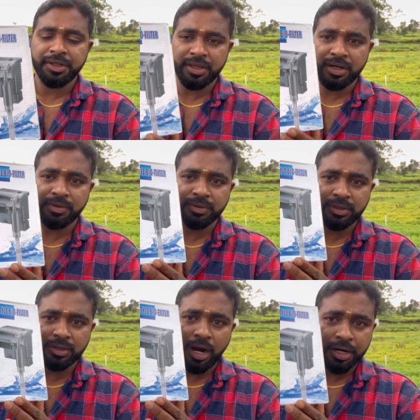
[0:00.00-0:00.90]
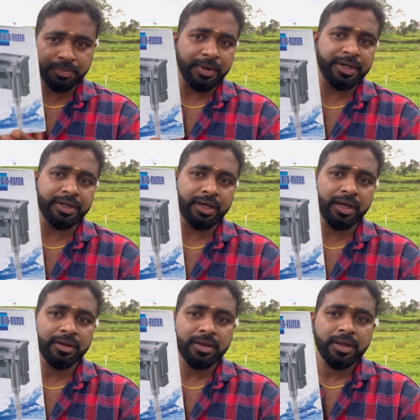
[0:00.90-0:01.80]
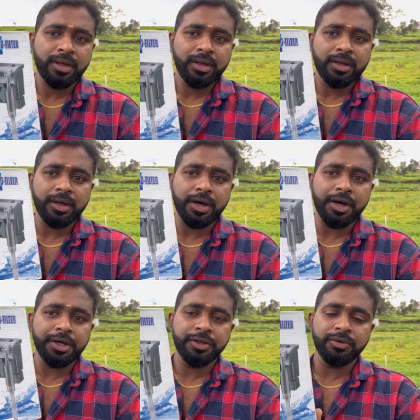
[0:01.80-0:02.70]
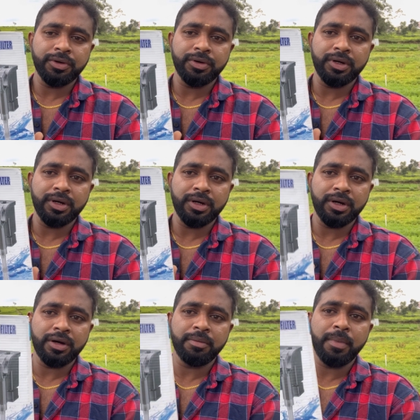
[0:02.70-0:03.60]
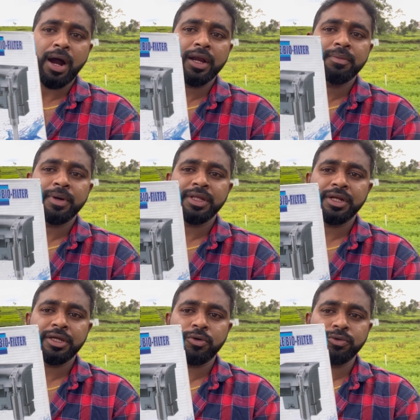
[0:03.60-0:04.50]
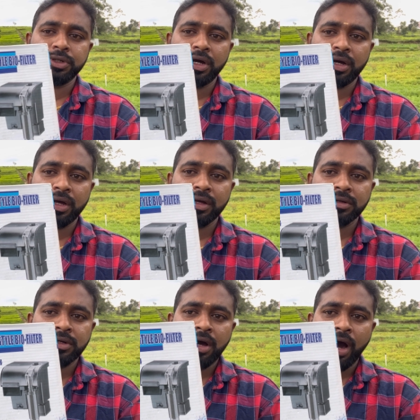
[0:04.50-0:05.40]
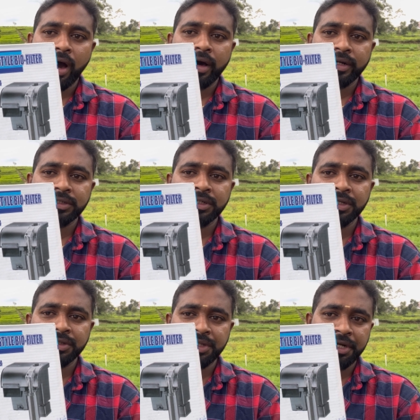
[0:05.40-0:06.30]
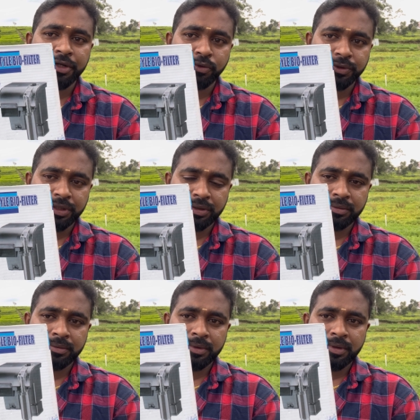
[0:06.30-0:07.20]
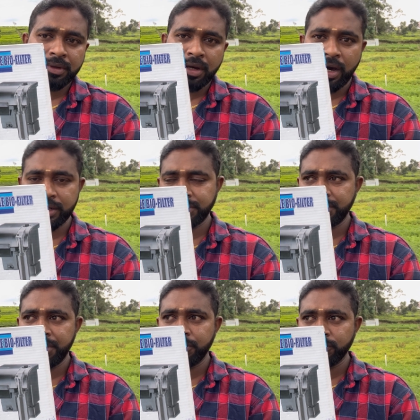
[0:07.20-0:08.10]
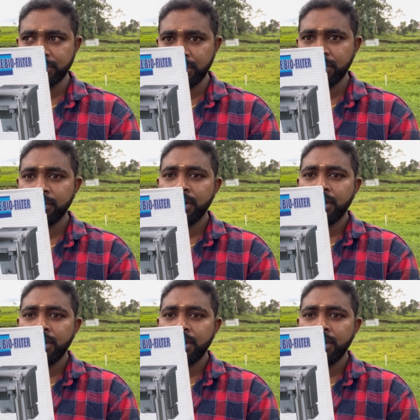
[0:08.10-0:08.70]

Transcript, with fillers: இதுதான் நான் வந்து ஆர்டர் பண்ணியிருக்கேன் இதோட மாடல் பார்த்திங்கன்னா இங்கே கொடுத்துருக்காங்க ஆர்எஸ் த்ரீ தௌசண்ட் ஆர்எஸ் த்ரீ தௌசண்ட்